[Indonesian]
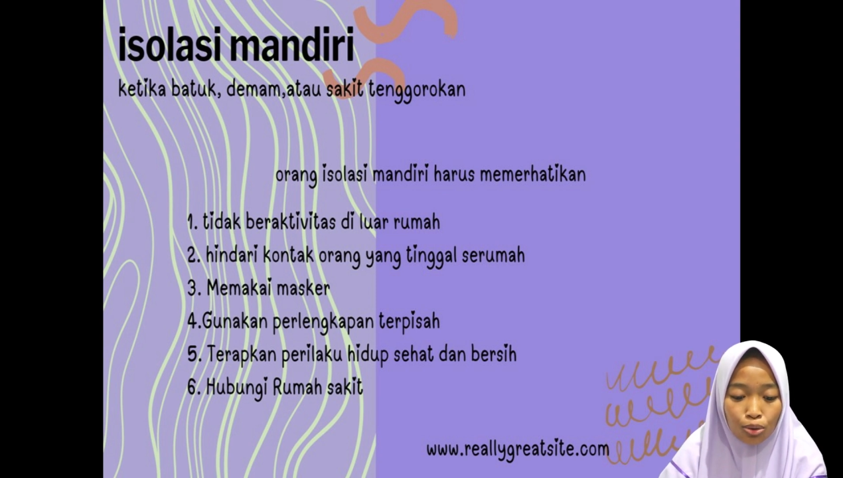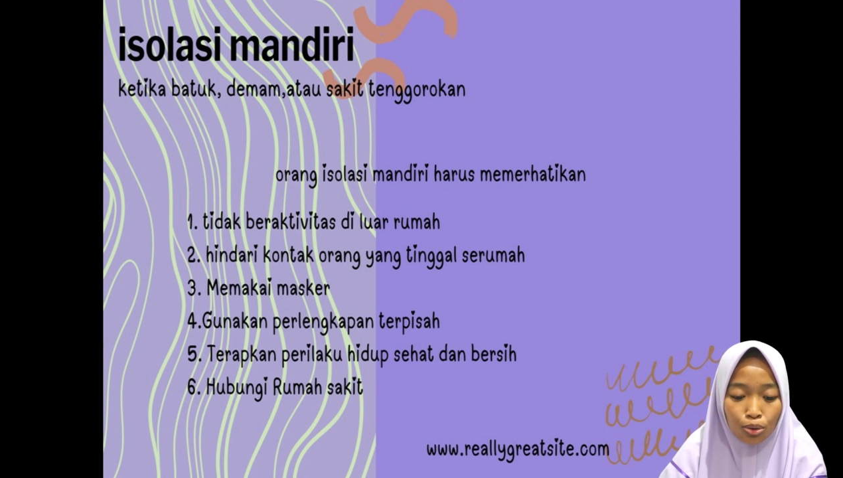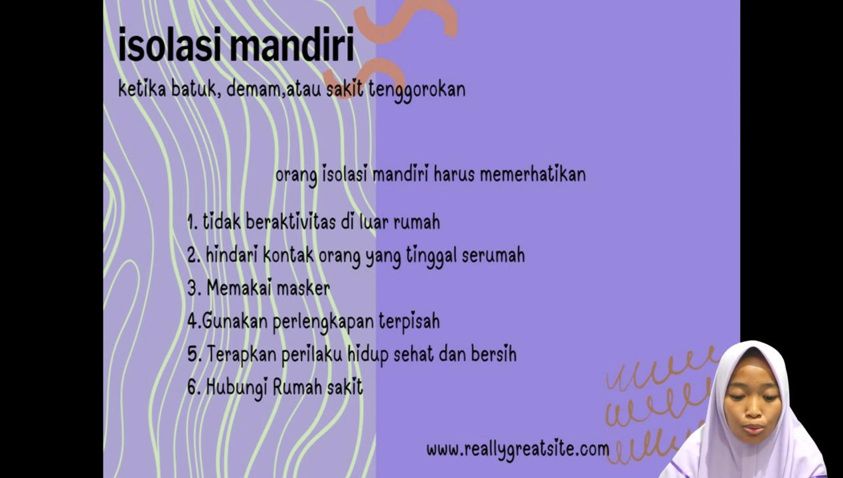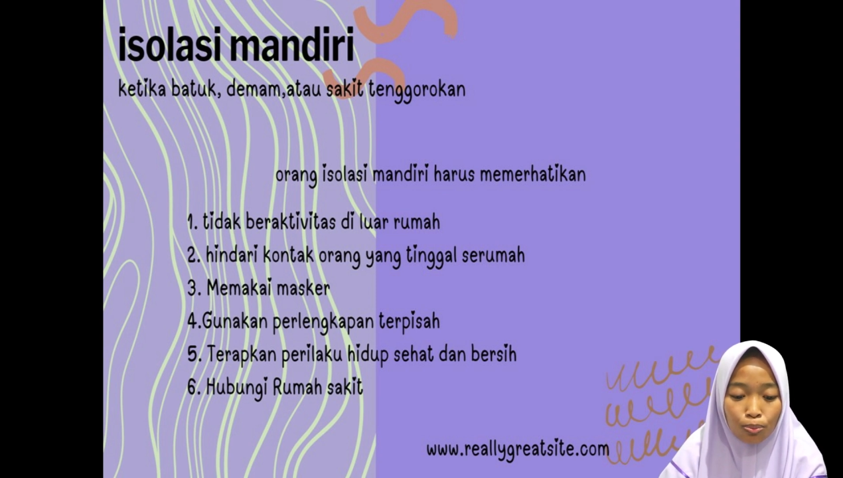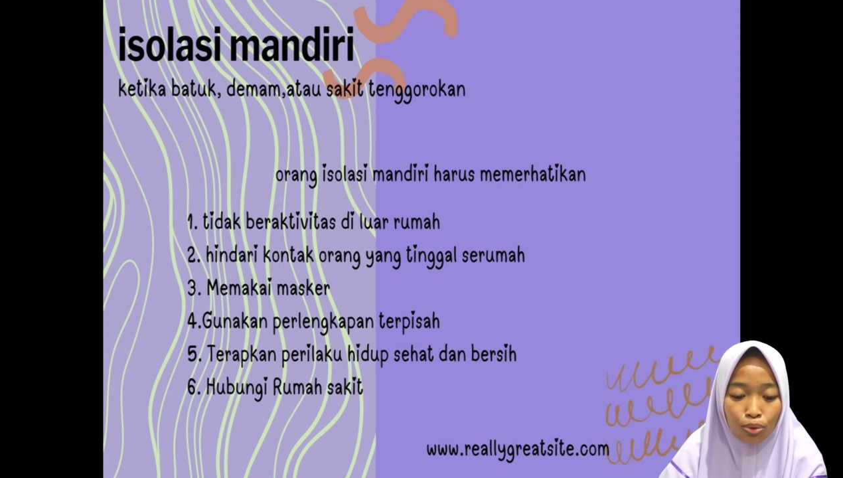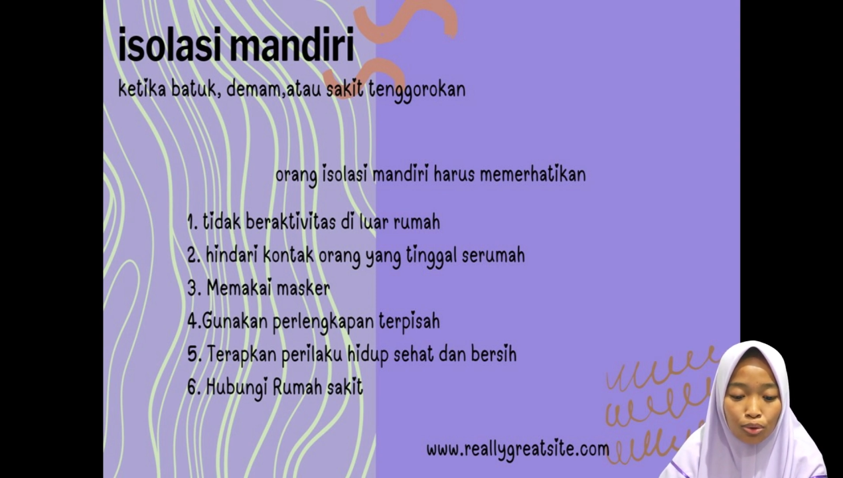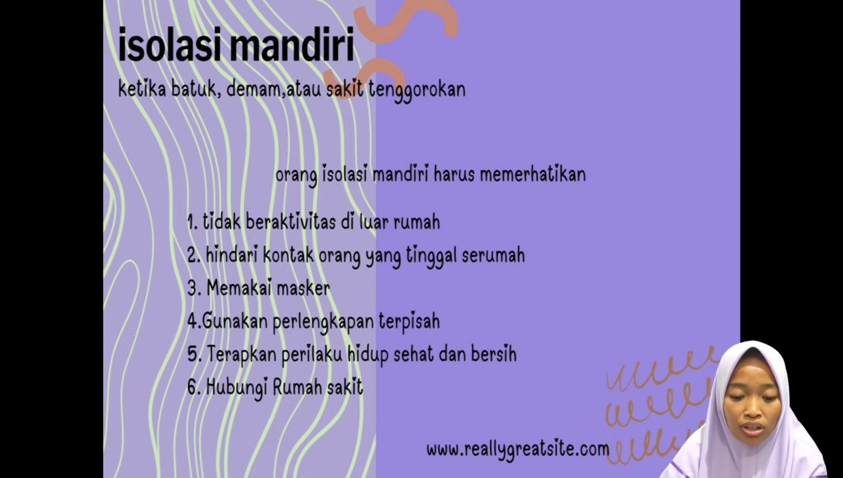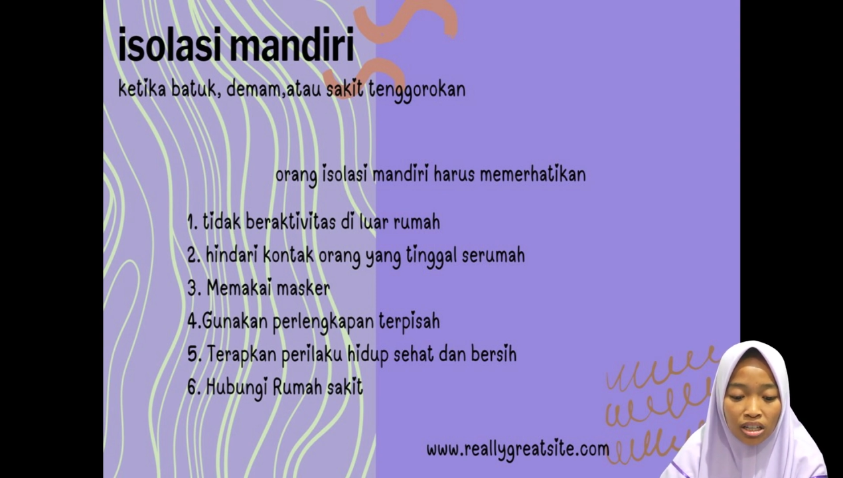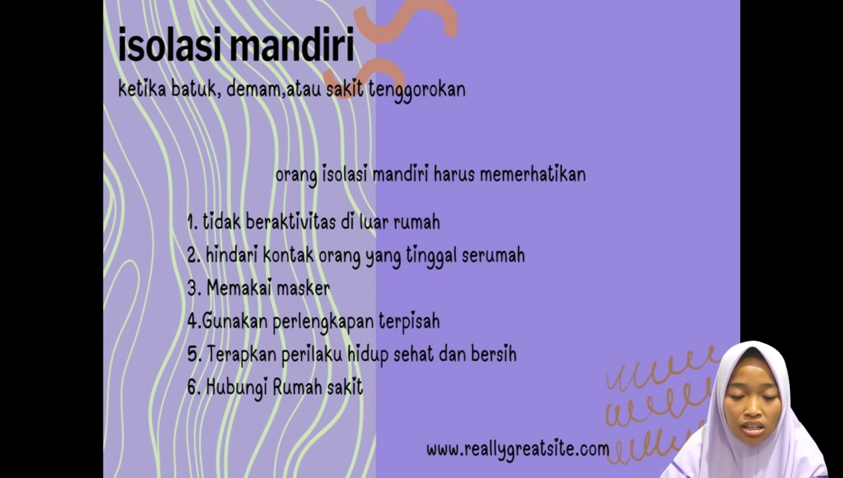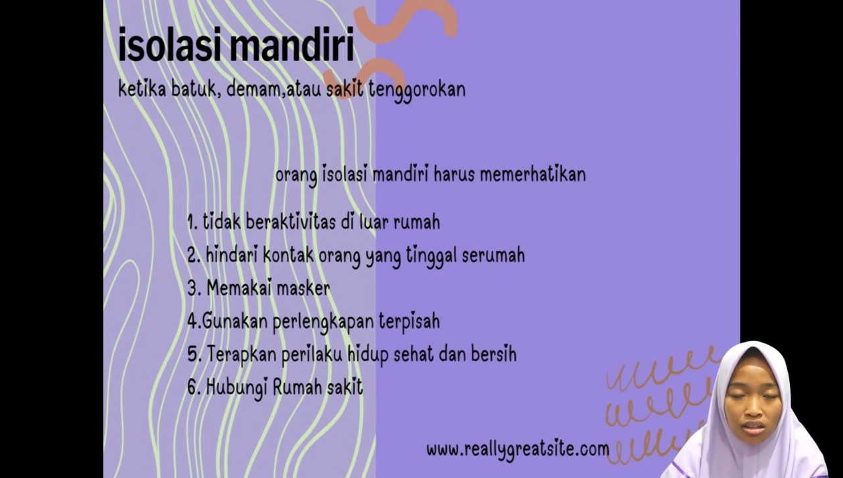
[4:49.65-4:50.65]

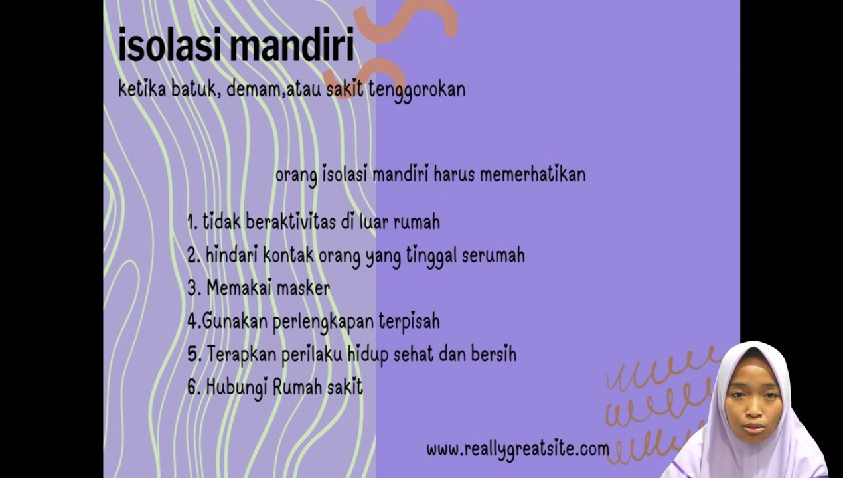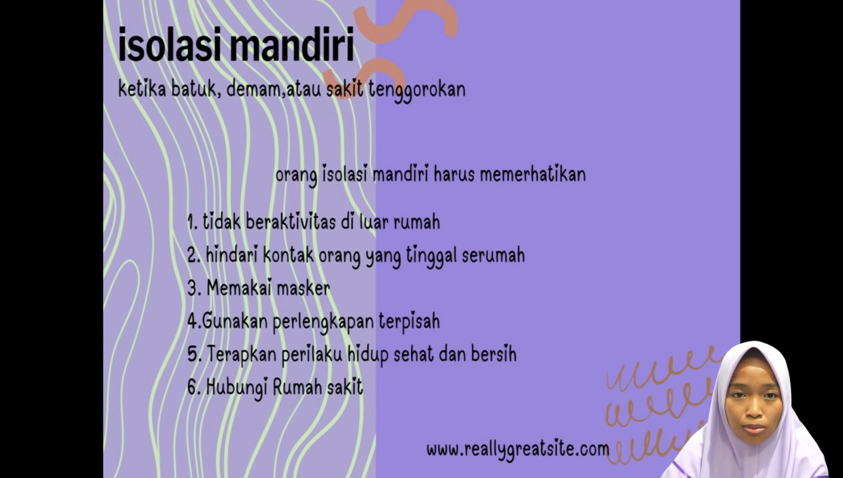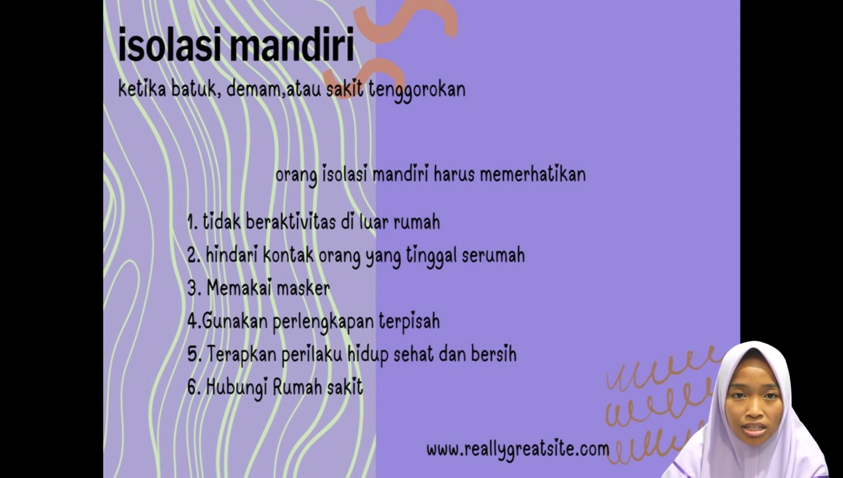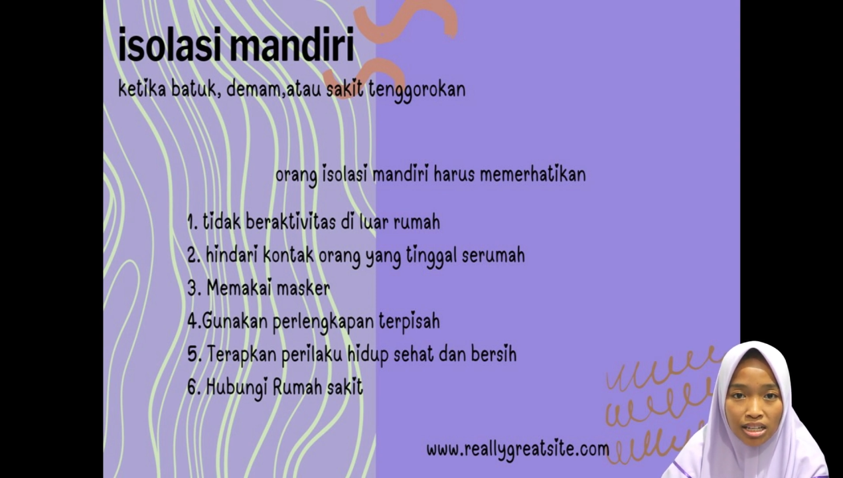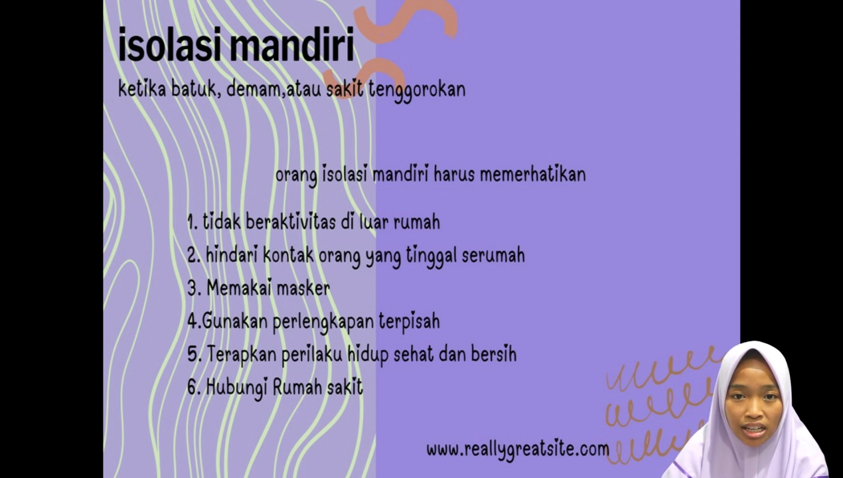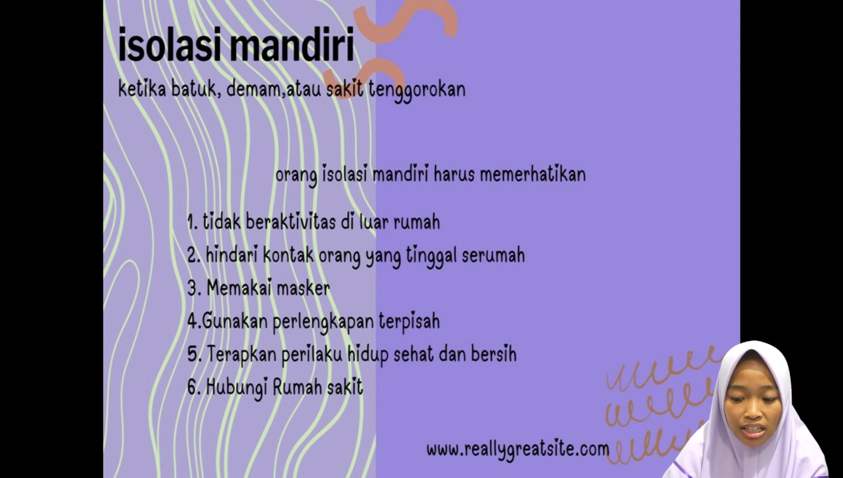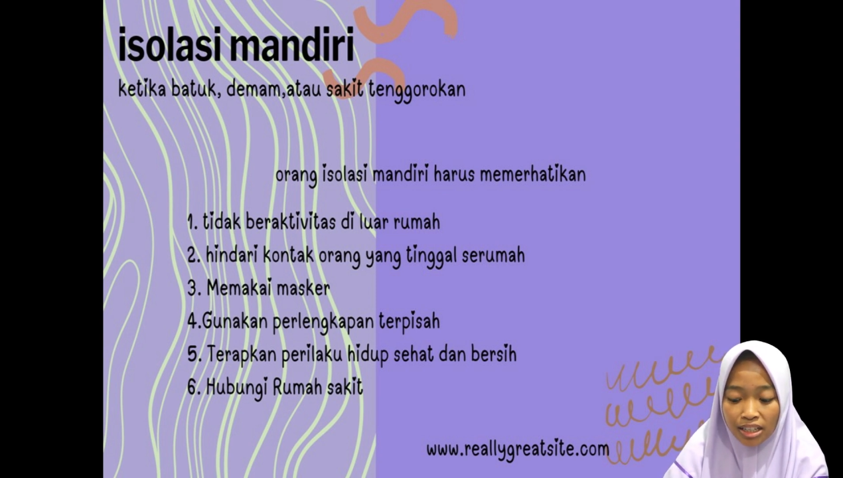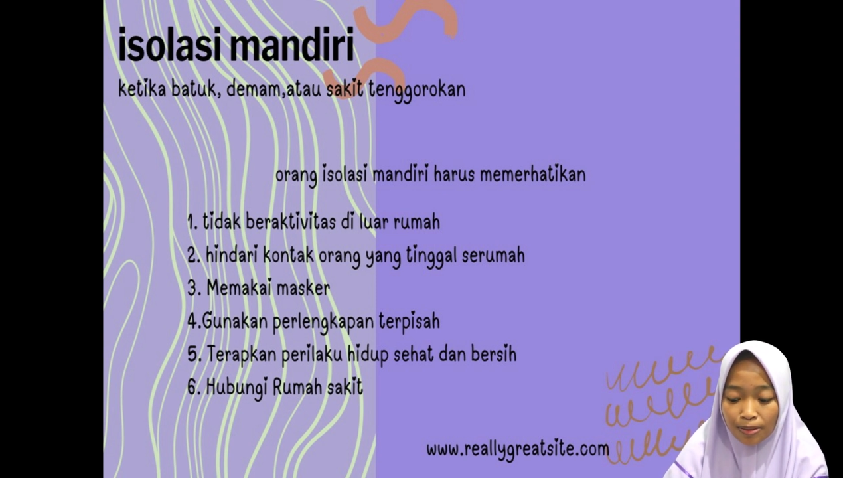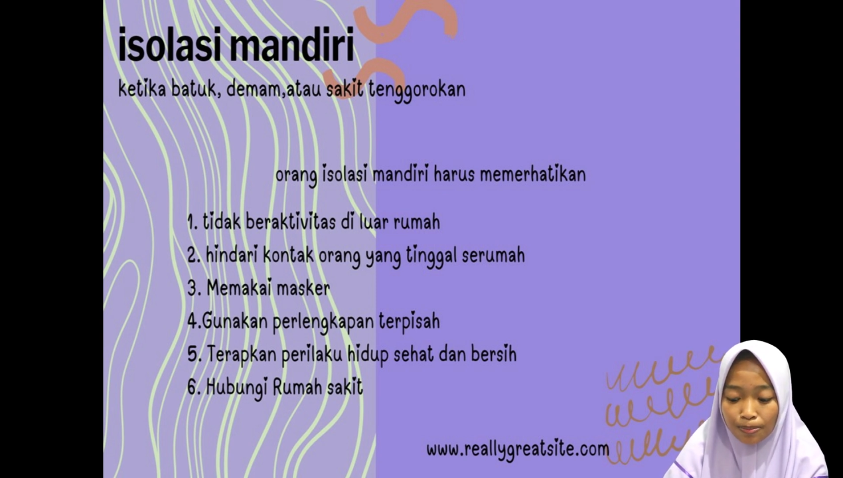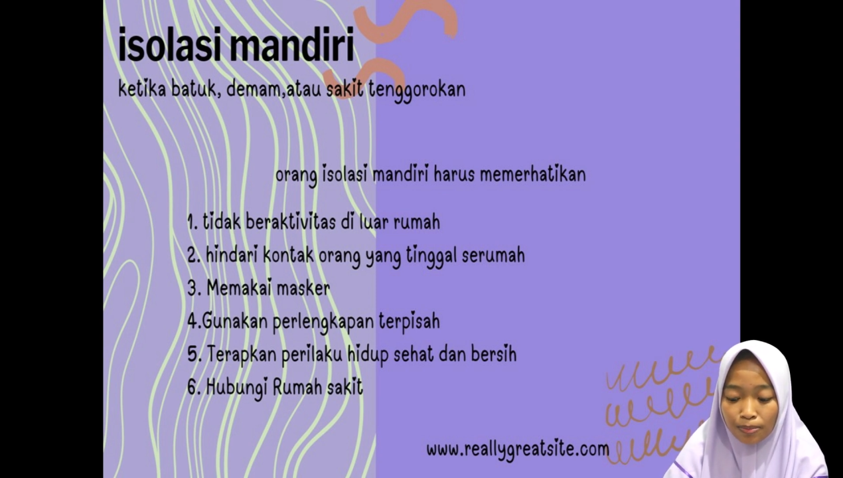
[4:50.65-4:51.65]
Hubungi rumah
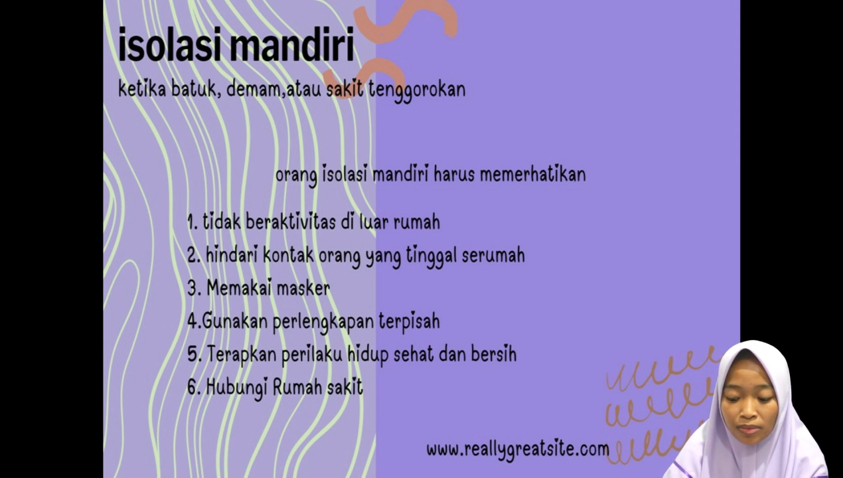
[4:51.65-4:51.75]
sakit